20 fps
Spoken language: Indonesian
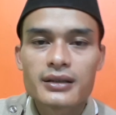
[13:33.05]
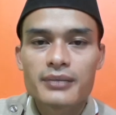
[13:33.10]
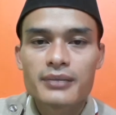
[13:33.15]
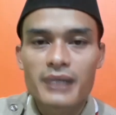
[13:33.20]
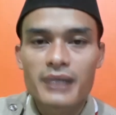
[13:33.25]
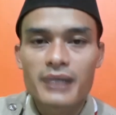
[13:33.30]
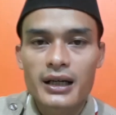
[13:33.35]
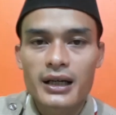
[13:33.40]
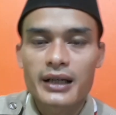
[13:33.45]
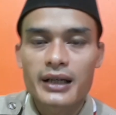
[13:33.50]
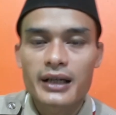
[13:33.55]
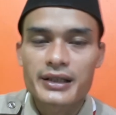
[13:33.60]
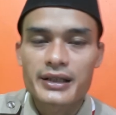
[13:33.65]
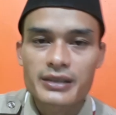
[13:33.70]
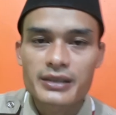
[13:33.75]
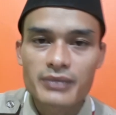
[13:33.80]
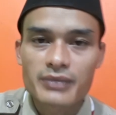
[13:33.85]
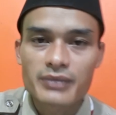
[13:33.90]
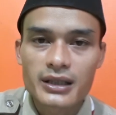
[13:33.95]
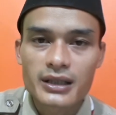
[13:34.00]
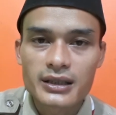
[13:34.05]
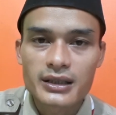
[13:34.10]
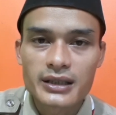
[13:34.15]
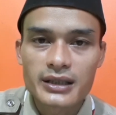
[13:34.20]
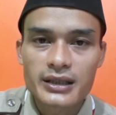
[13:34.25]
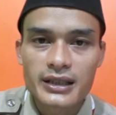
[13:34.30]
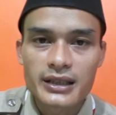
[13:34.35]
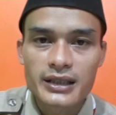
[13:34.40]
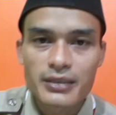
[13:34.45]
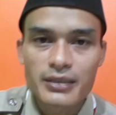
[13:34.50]
Pangkalan SMK
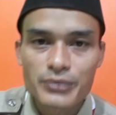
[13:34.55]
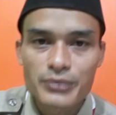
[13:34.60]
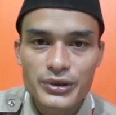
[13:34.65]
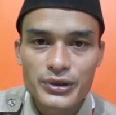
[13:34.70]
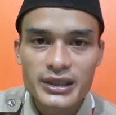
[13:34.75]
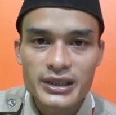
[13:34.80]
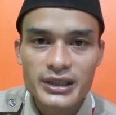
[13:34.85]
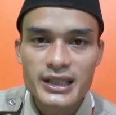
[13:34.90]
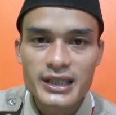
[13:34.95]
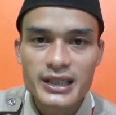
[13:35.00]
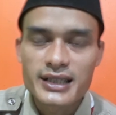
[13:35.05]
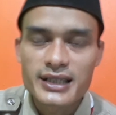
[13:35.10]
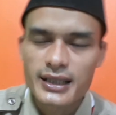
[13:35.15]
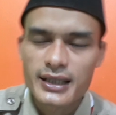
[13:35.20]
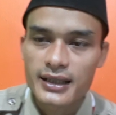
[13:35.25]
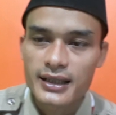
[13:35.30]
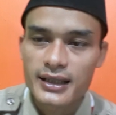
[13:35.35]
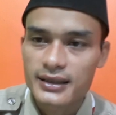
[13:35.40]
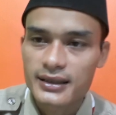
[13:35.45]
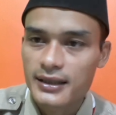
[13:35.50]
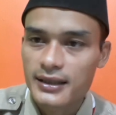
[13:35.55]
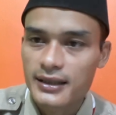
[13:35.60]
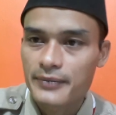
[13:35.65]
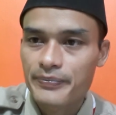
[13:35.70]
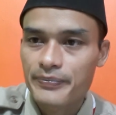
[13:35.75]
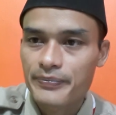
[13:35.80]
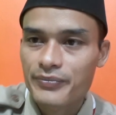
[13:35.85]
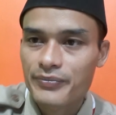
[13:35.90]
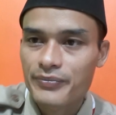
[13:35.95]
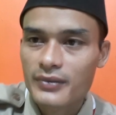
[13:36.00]
Negeri 63 Jakarta.
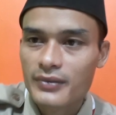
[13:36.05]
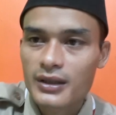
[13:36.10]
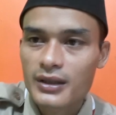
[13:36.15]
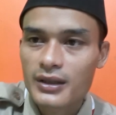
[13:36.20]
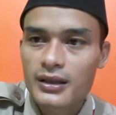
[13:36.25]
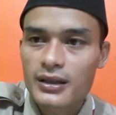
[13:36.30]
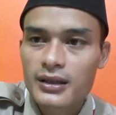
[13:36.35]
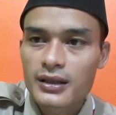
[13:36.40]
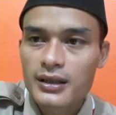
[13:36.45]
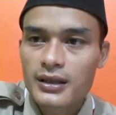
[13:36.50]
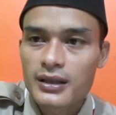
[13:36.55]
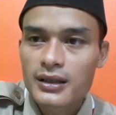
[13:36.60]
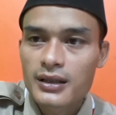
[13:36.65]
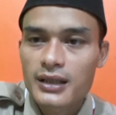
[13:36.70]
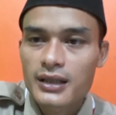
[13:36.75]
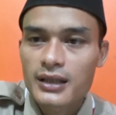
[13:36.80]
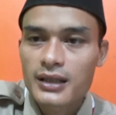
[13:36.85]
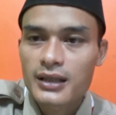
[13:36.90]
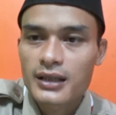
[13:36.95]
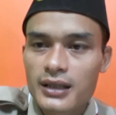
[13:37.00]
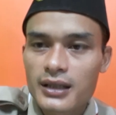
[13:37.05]
Kakak